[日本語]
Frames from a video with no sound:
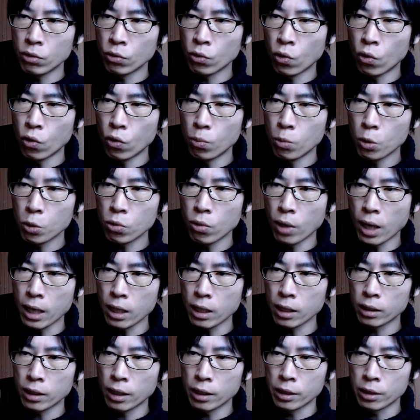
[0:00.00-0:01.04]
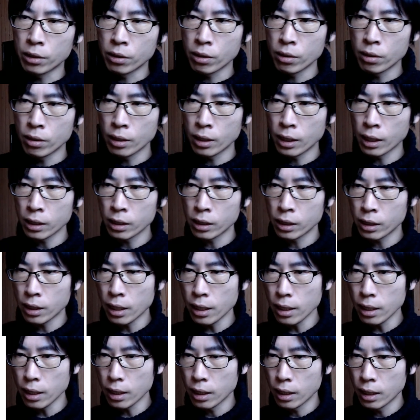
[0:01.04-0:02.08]
う項目を新たに追加し
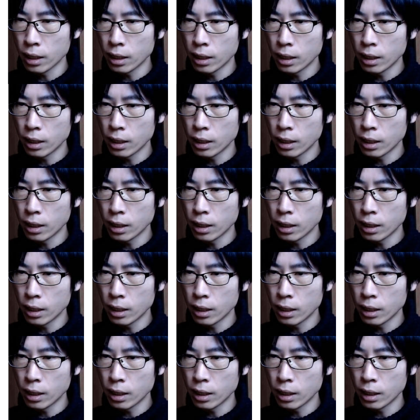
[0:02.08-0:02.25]
て、